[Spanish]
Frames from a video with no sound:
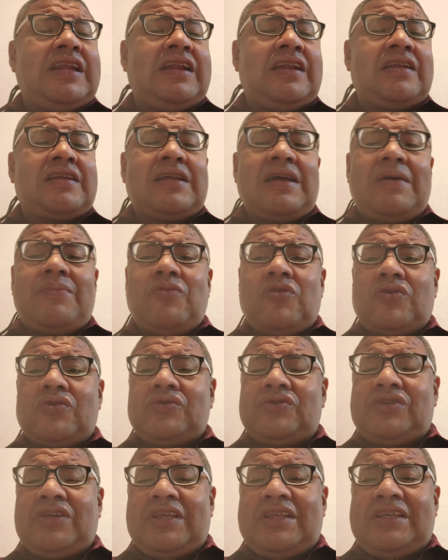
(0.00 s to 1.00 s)
en el ramo
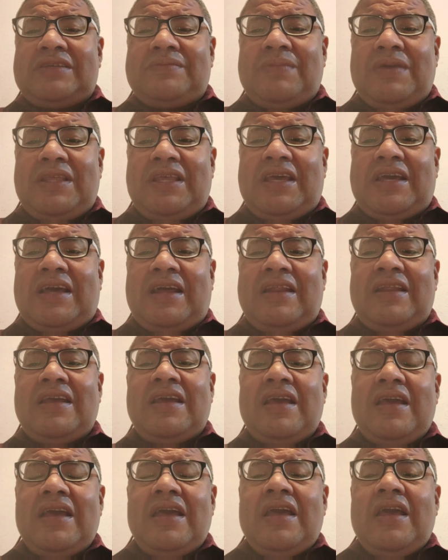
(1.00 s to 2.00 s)
que ustedes me digan,
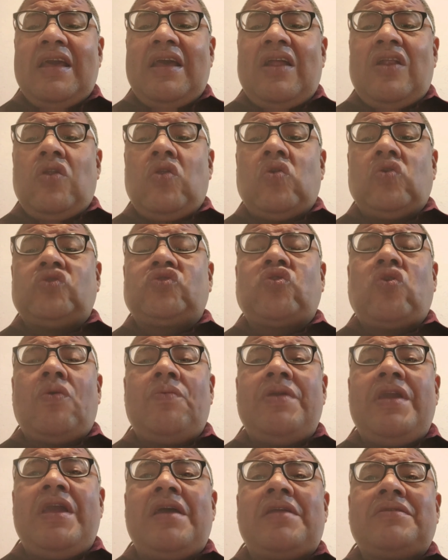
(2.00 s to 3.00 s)
los
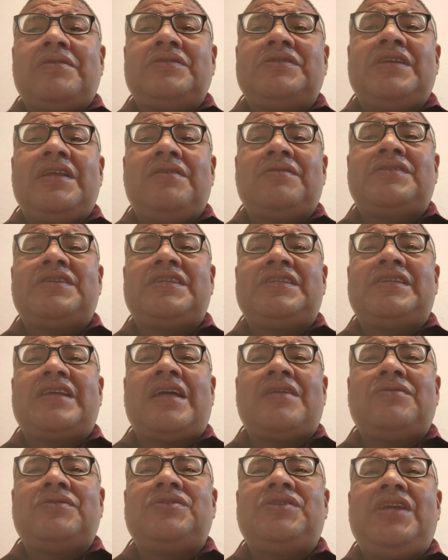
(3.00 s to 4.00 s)
gobiernos de los
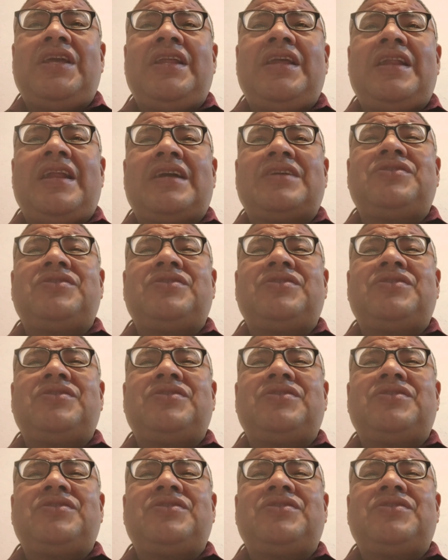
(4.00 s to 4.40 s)
estados tienen